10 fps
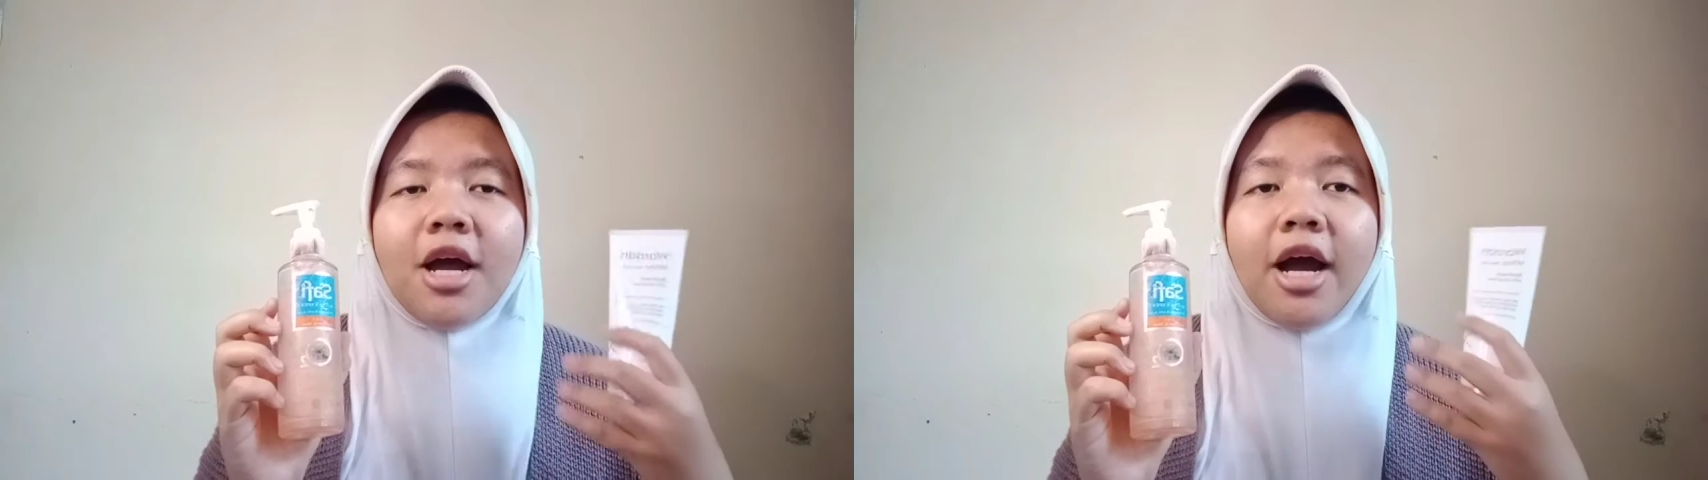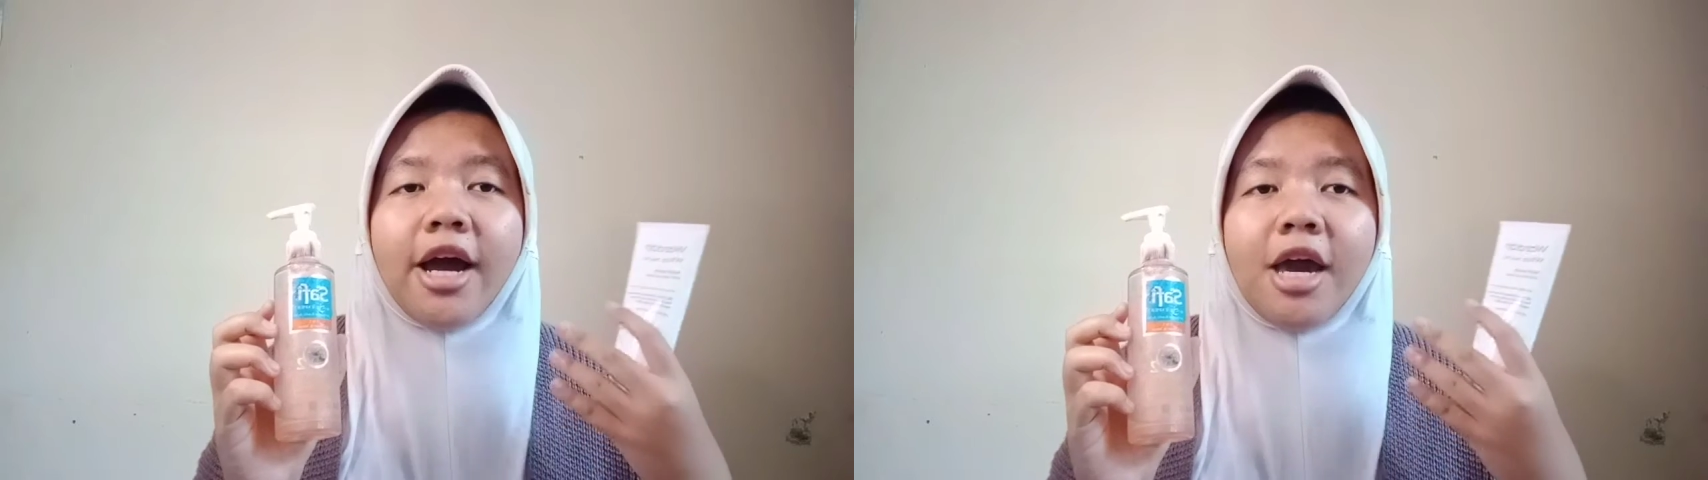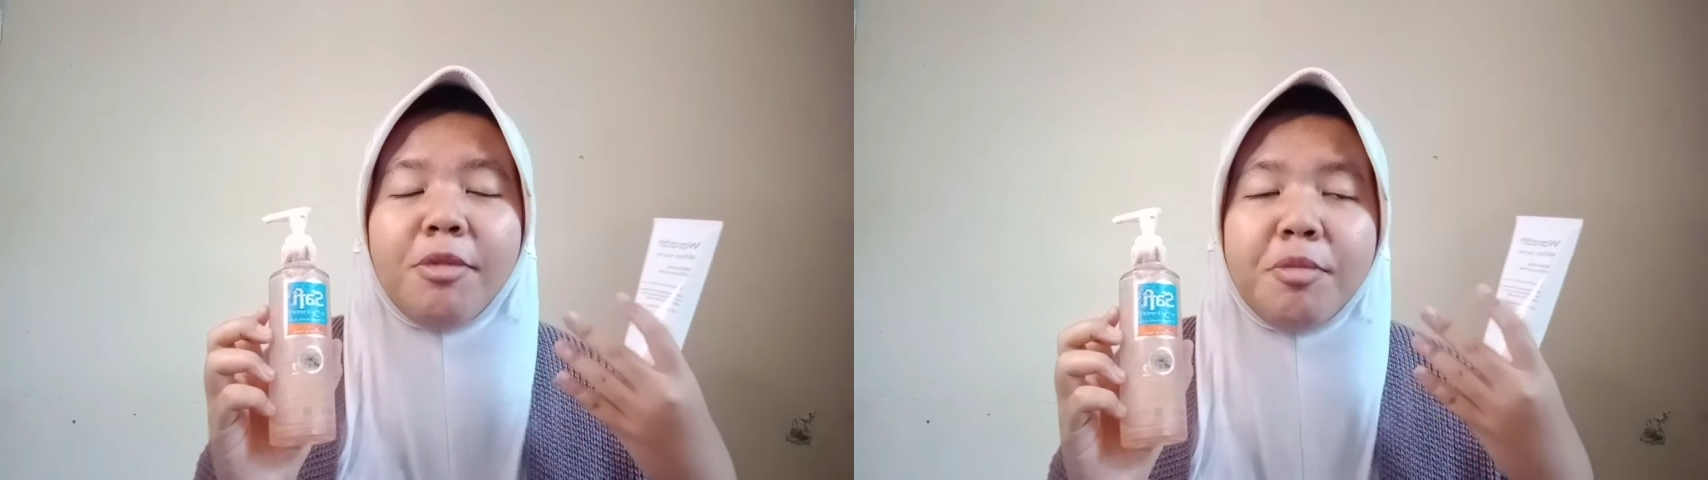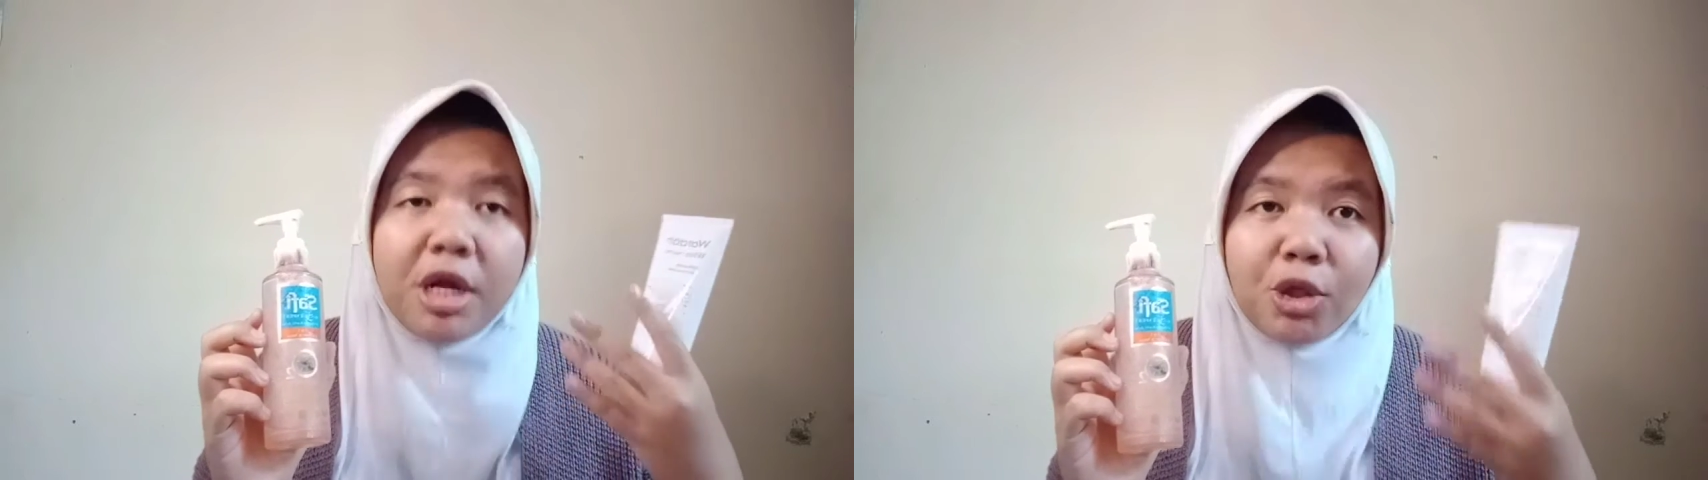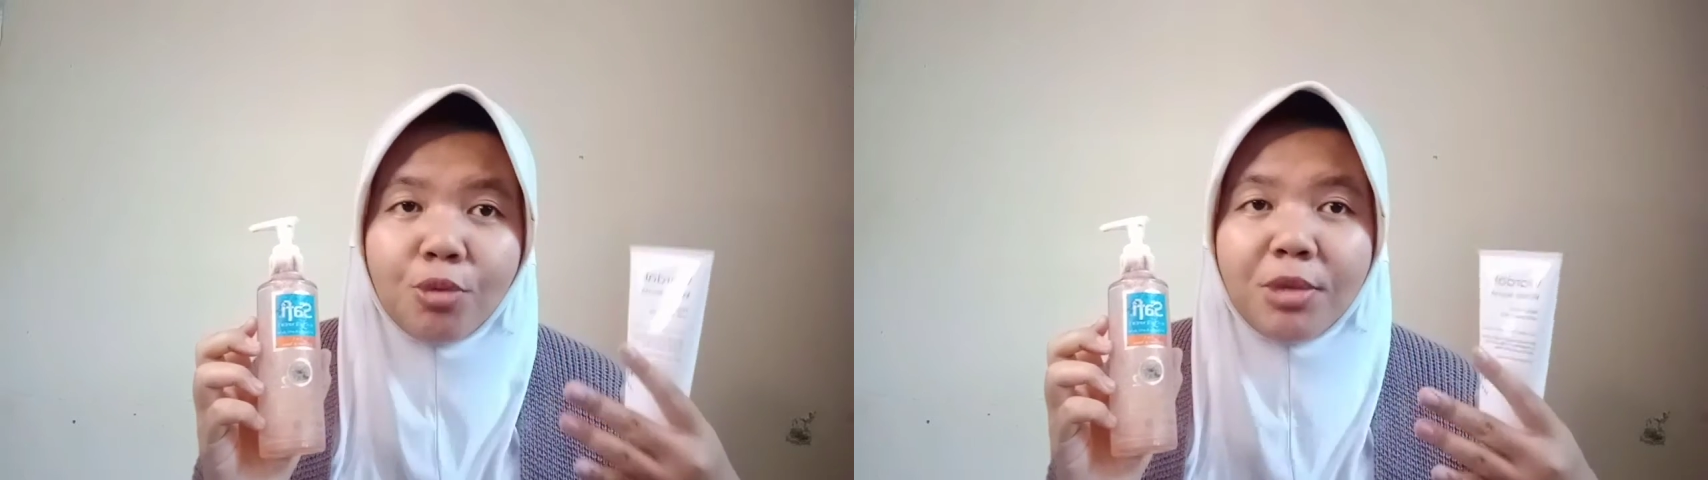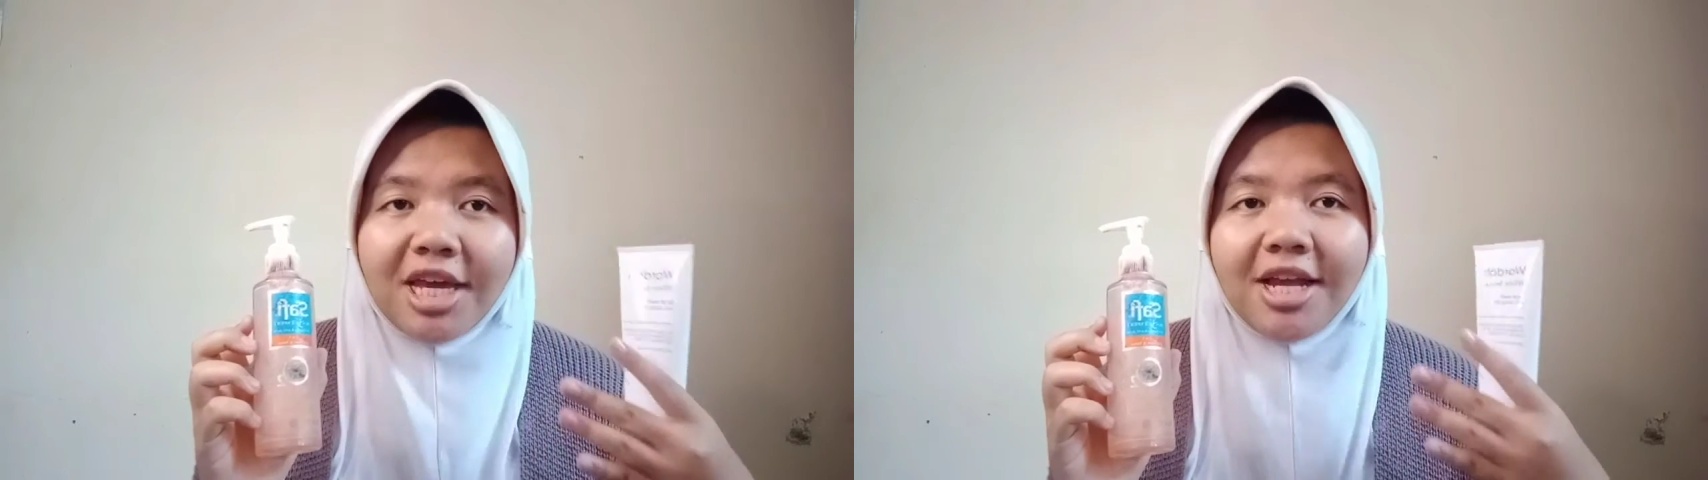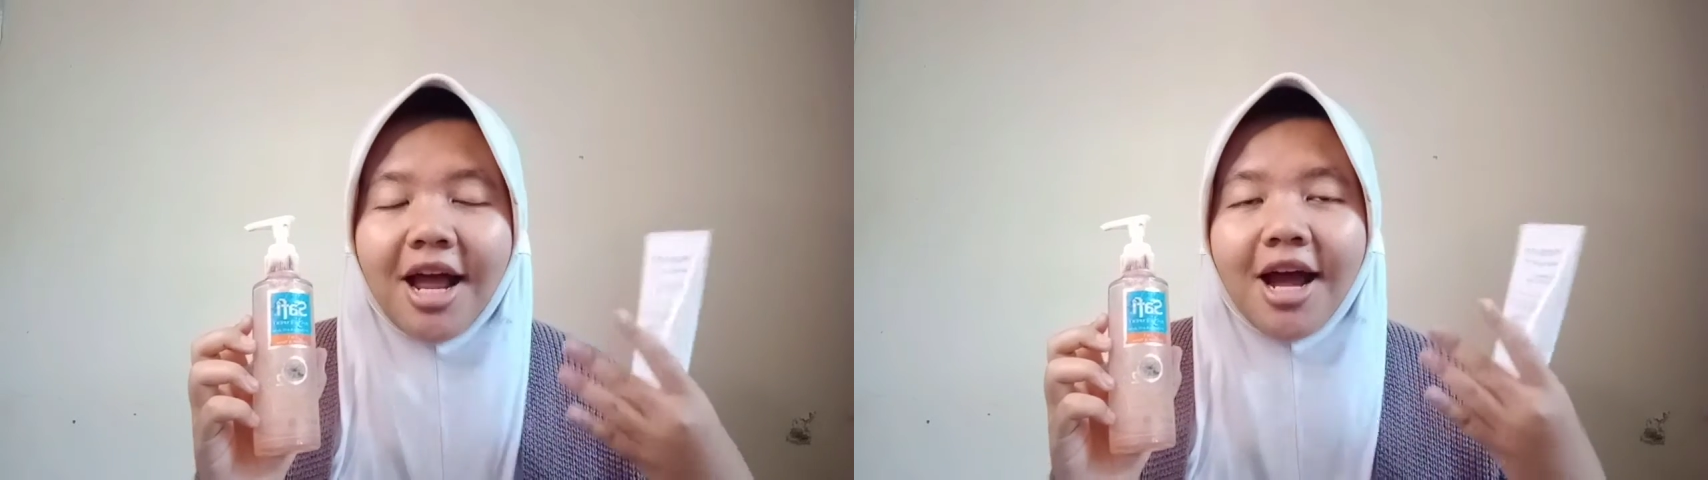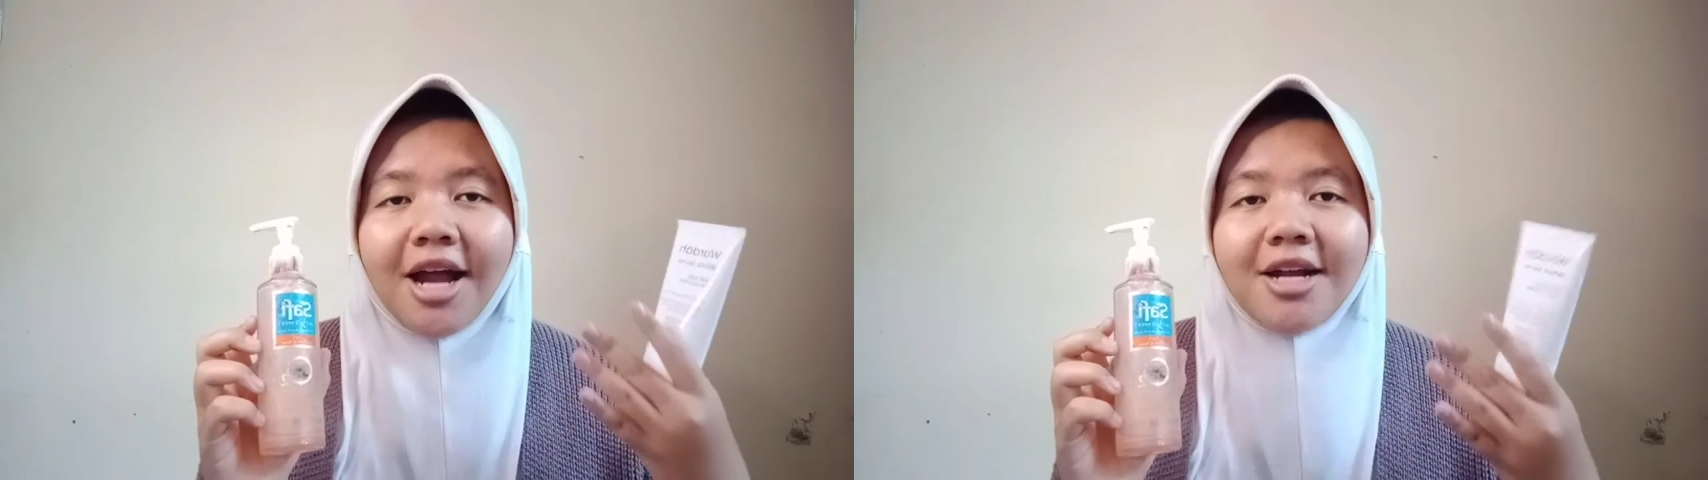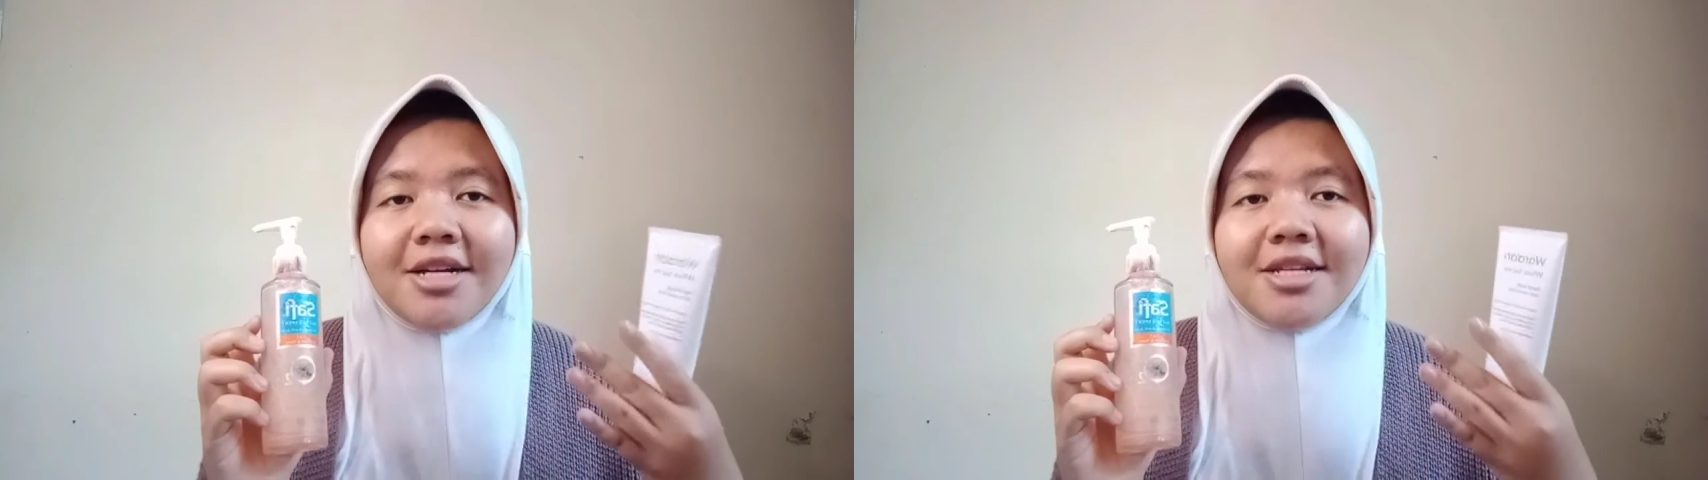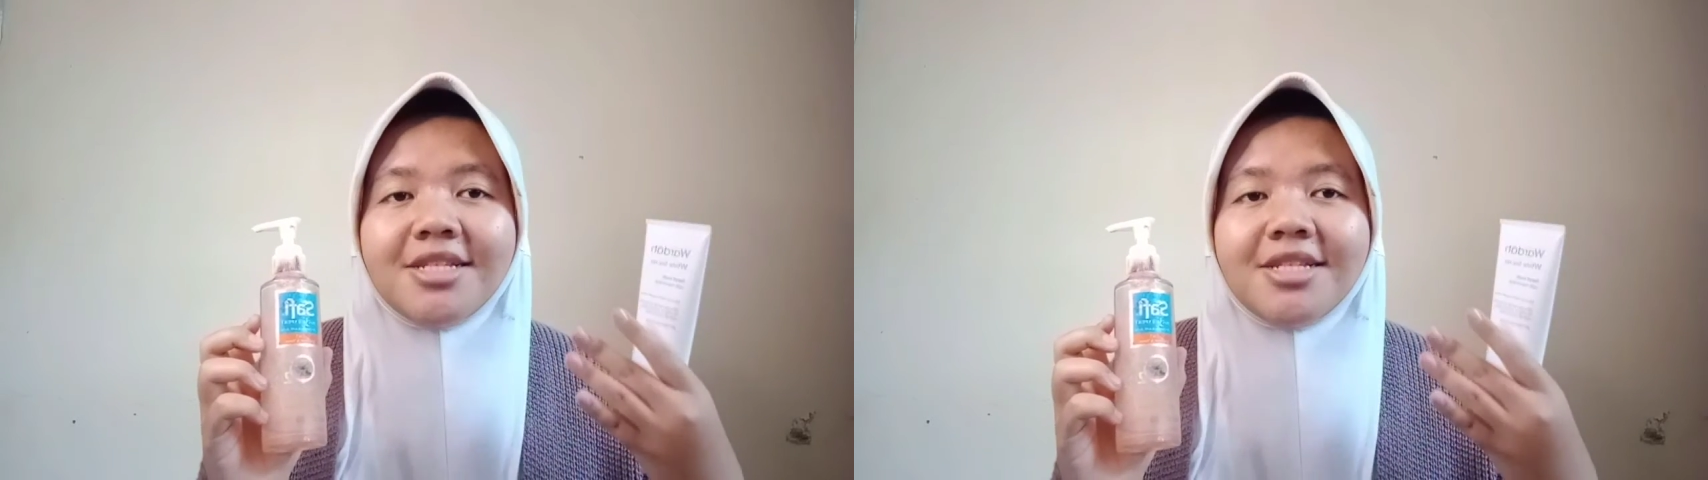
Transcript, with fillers: kayak membantu menghilangkan